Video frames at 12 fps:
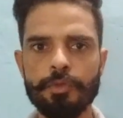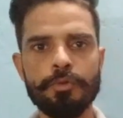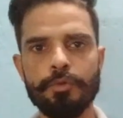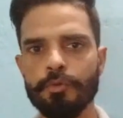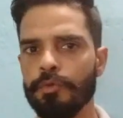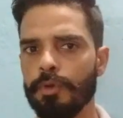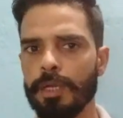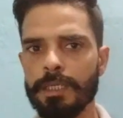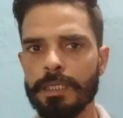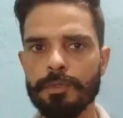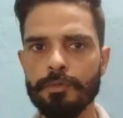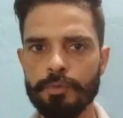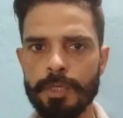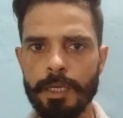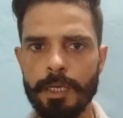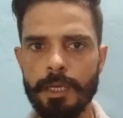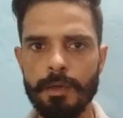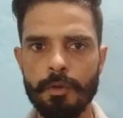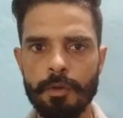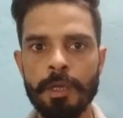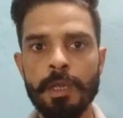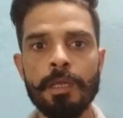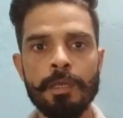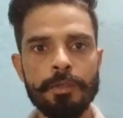जो ट्रू कॉलर के यूजर हैं और